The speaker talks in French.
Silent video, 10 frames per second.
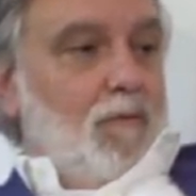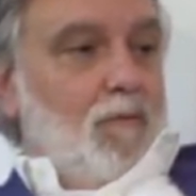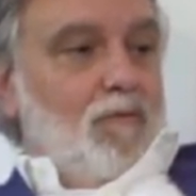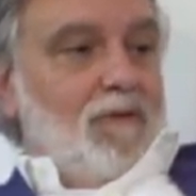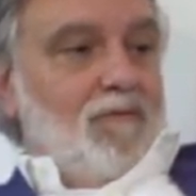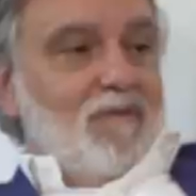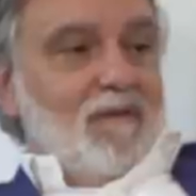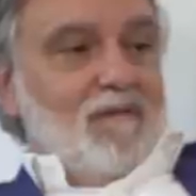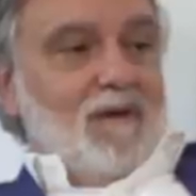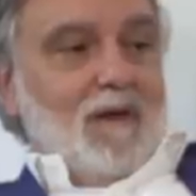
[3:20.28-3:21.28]
un montant
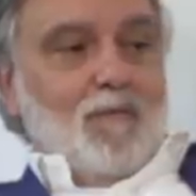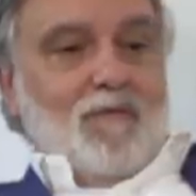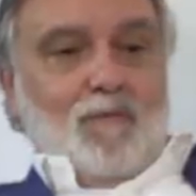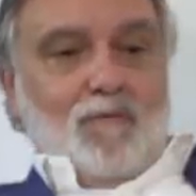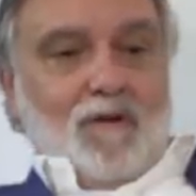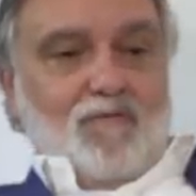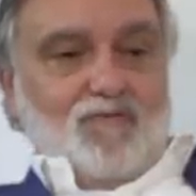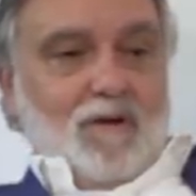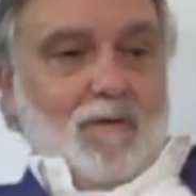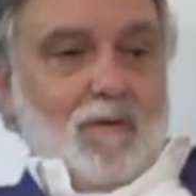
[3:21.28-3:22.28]
financier qui pouvait nous
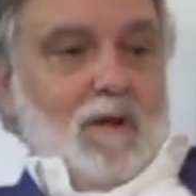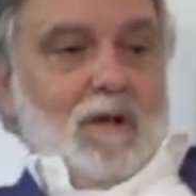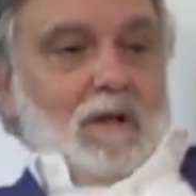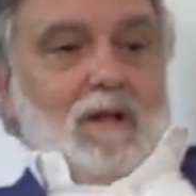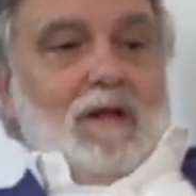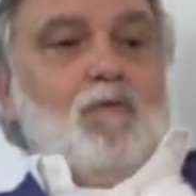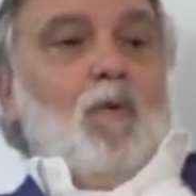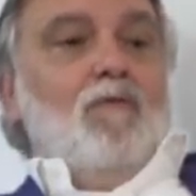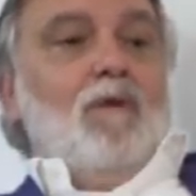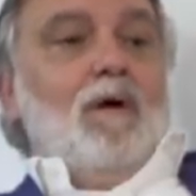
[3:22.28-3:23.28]
arranger, et,
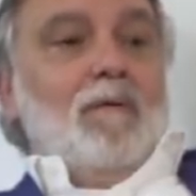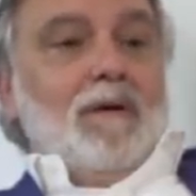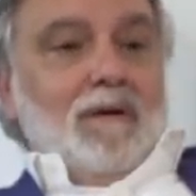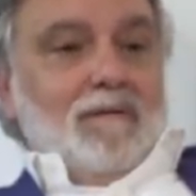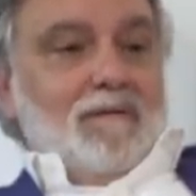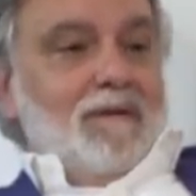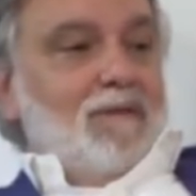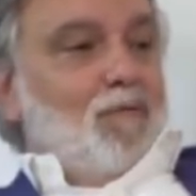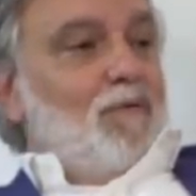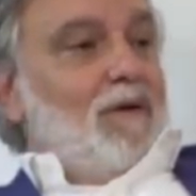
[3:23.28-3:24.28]
trois, voir après, c'était
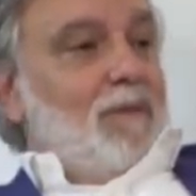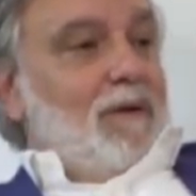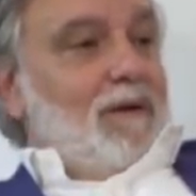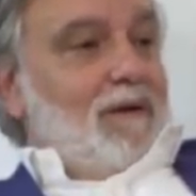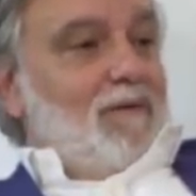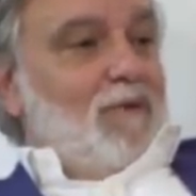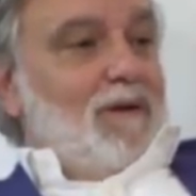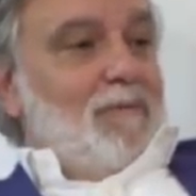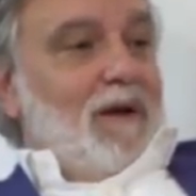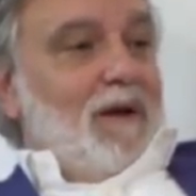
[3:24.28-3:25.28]
trouver après qu'il soit
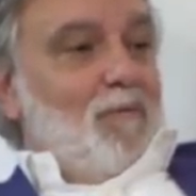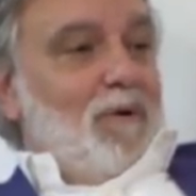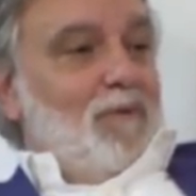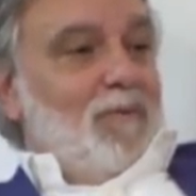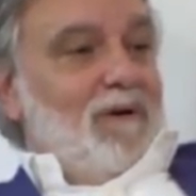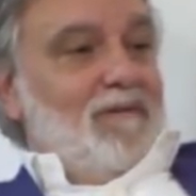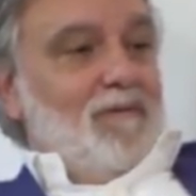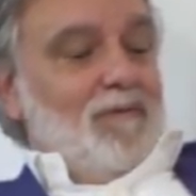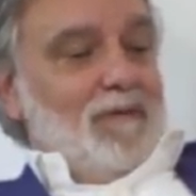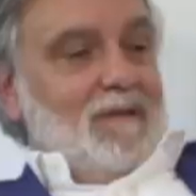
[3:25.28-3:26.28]
libéré ou pas de Brest.
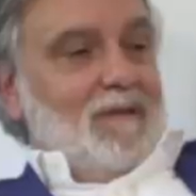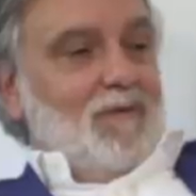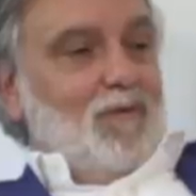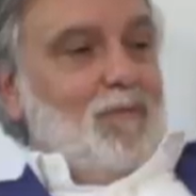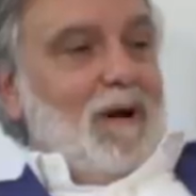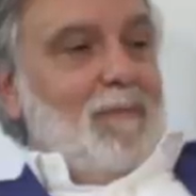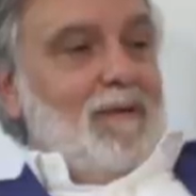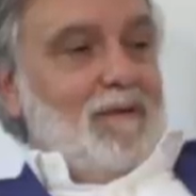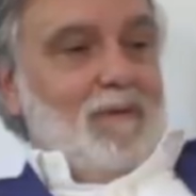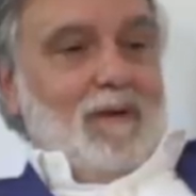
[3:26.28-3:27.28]
Donc c'était un autre
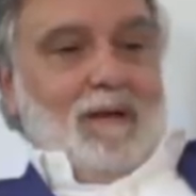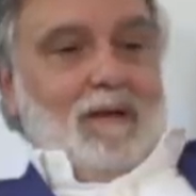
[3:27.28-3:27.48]
paramètre. Mais